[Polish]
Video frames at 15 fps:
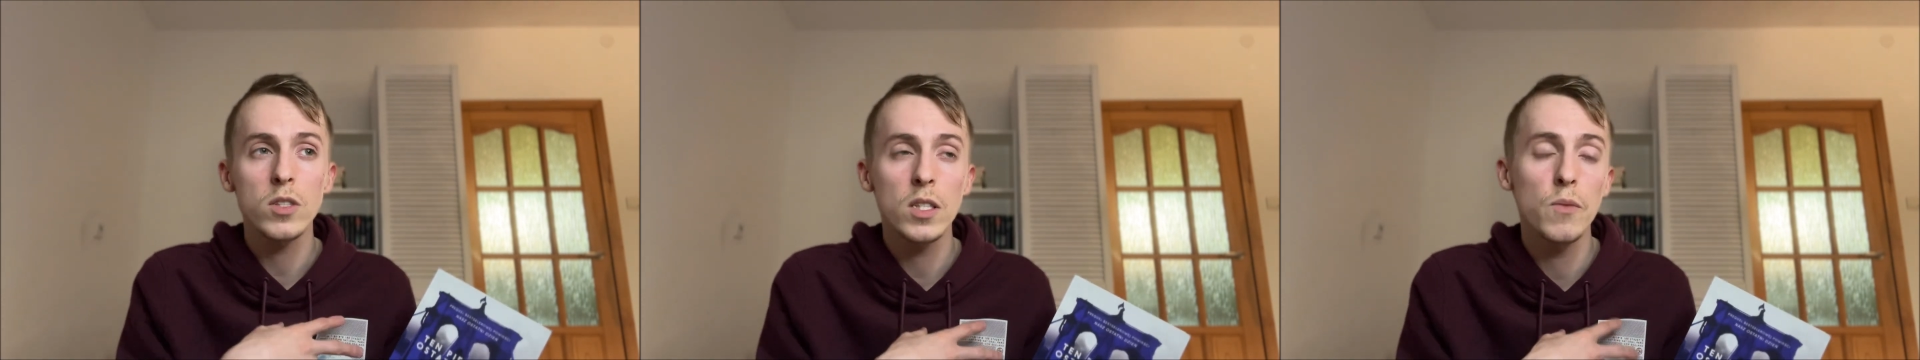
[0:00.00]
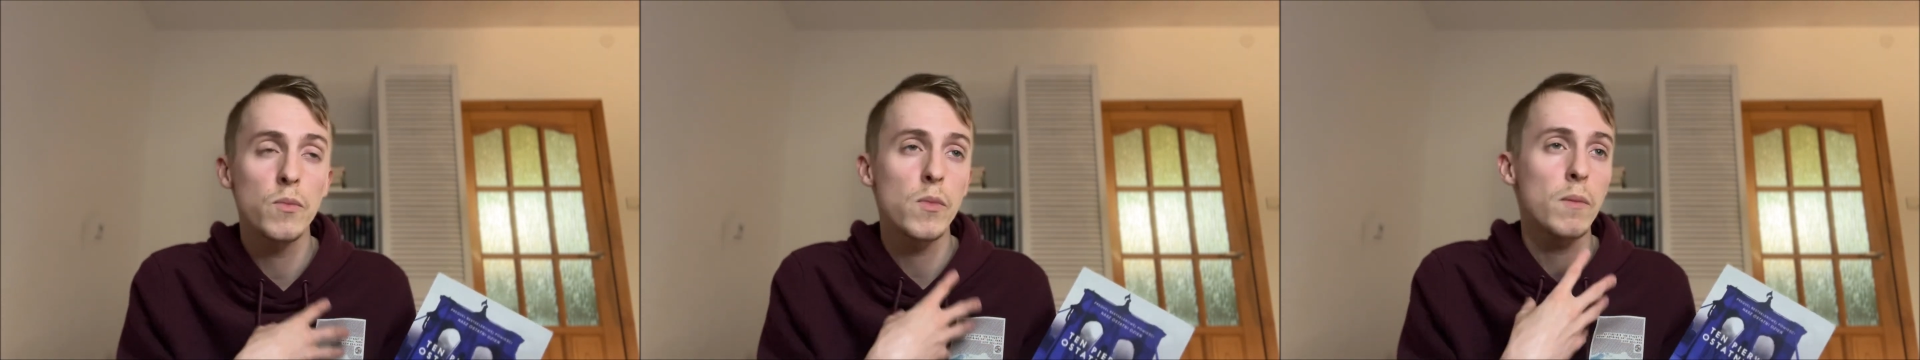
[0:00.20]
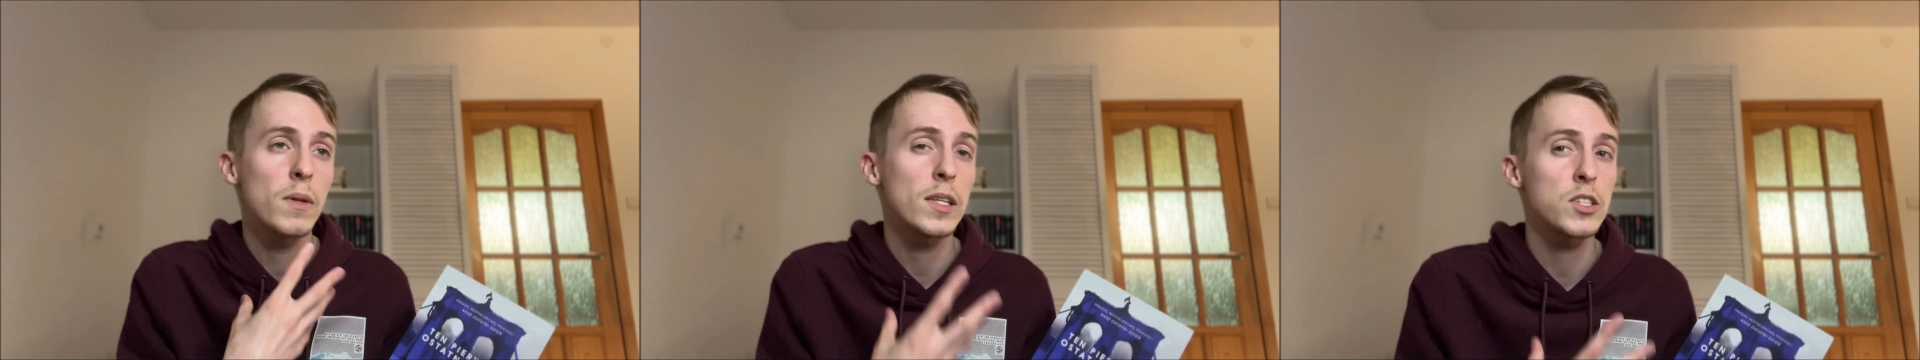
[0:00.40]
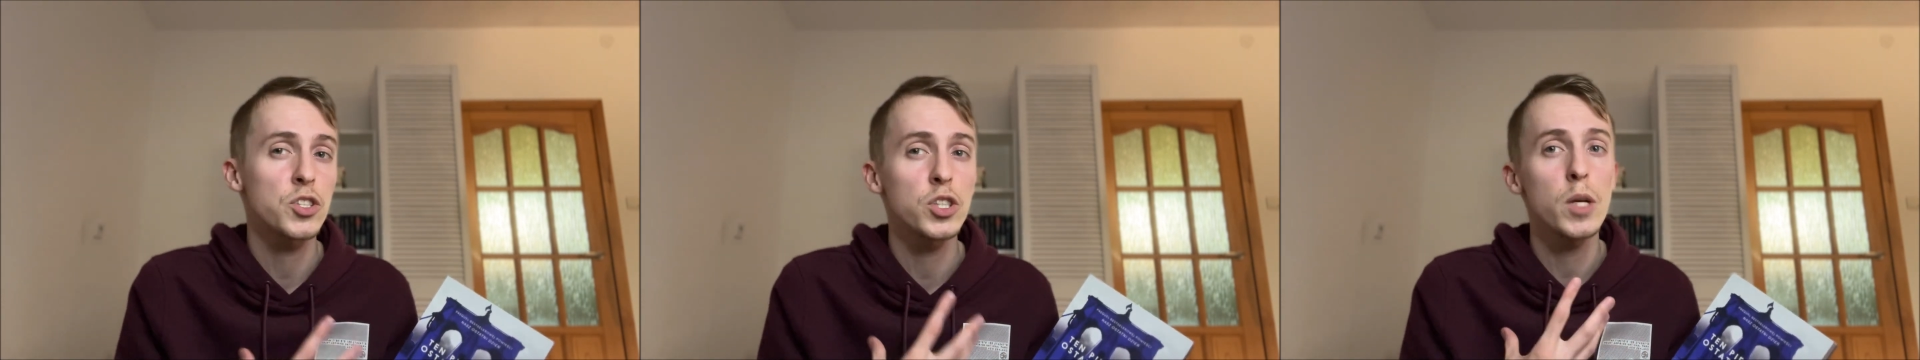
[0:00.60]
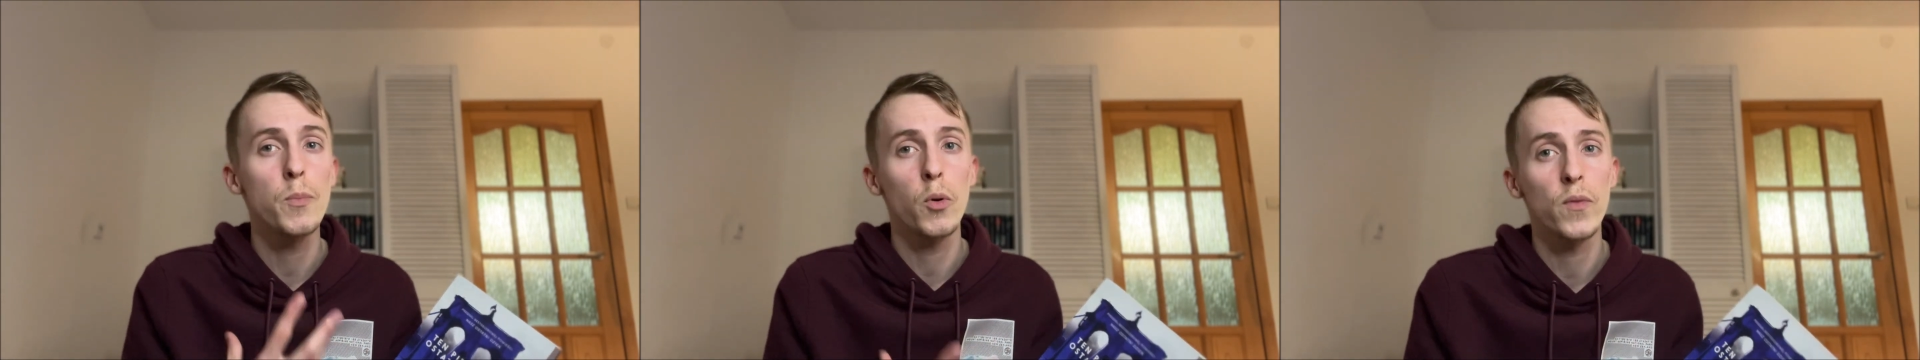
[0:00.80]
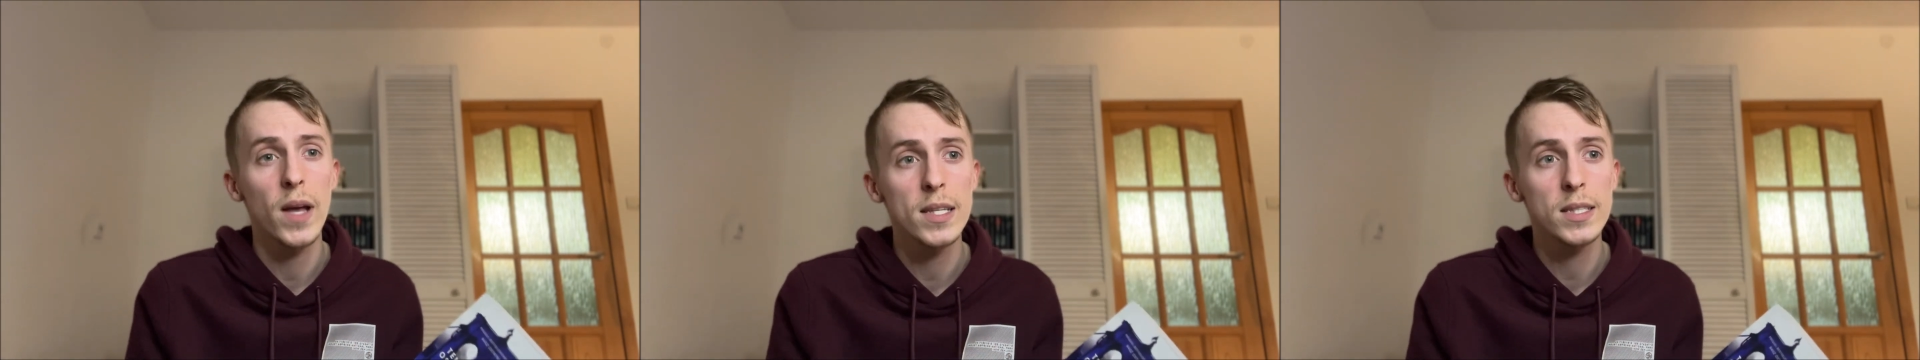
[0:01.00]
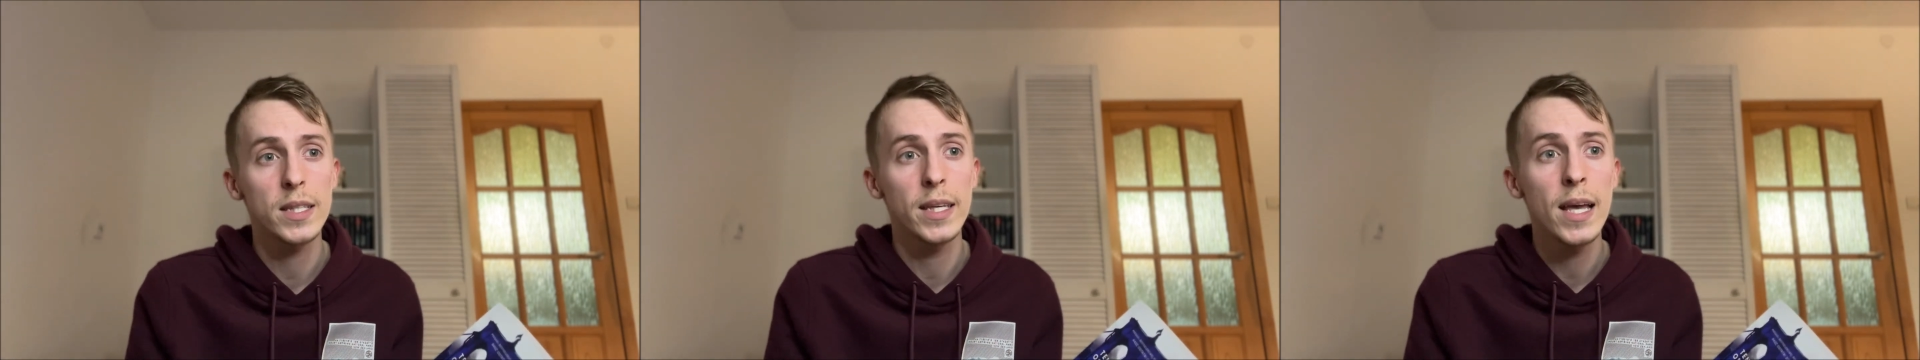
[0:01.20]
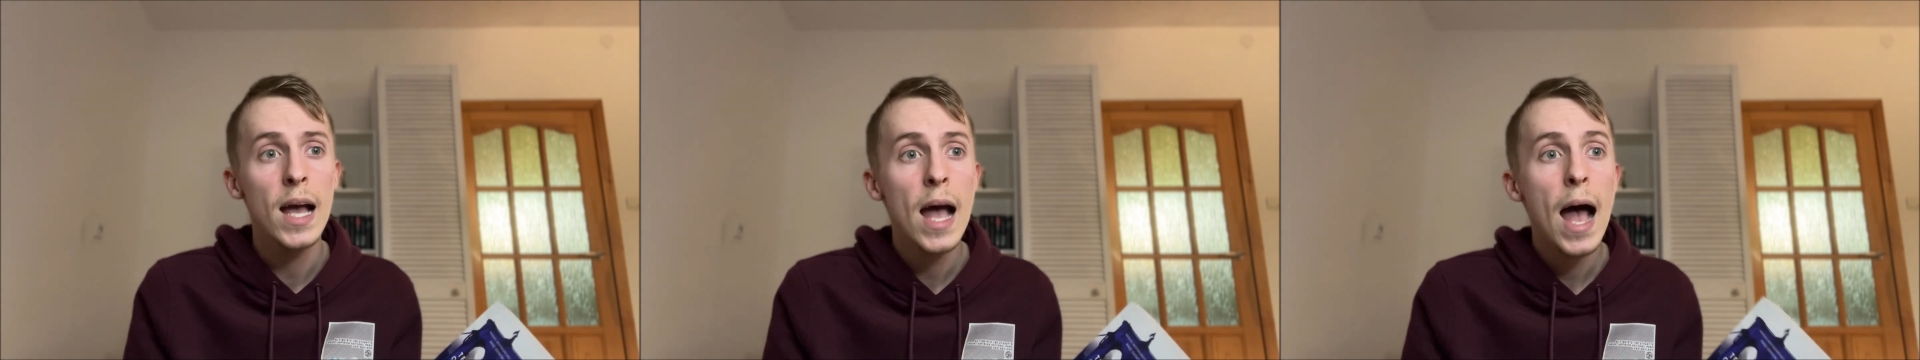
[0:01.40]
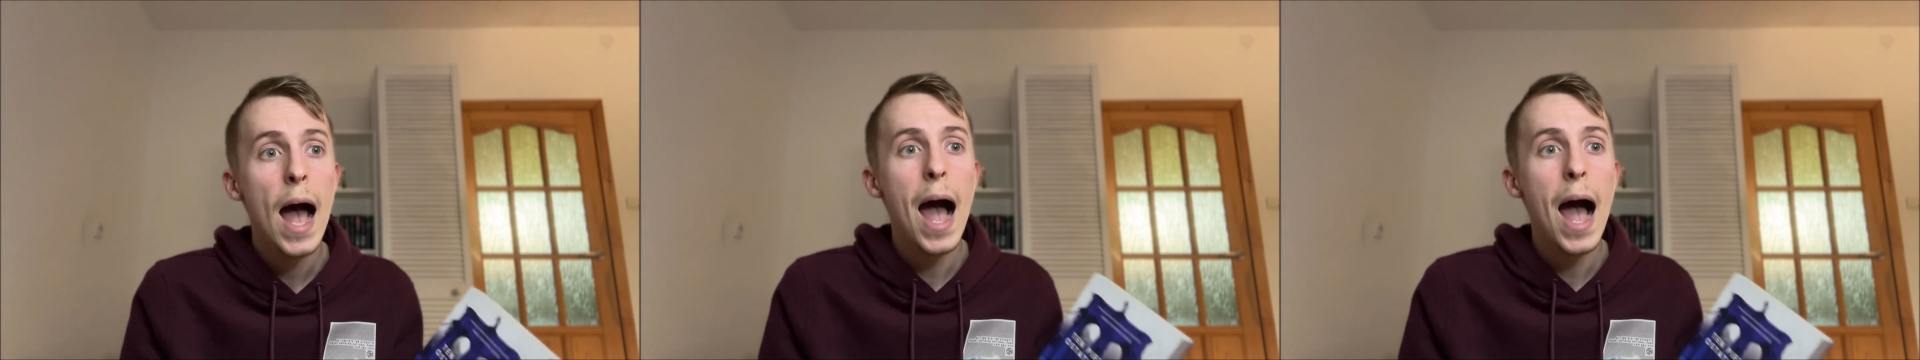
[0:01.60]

oceniłbym ją na 3,5 gwiazdki,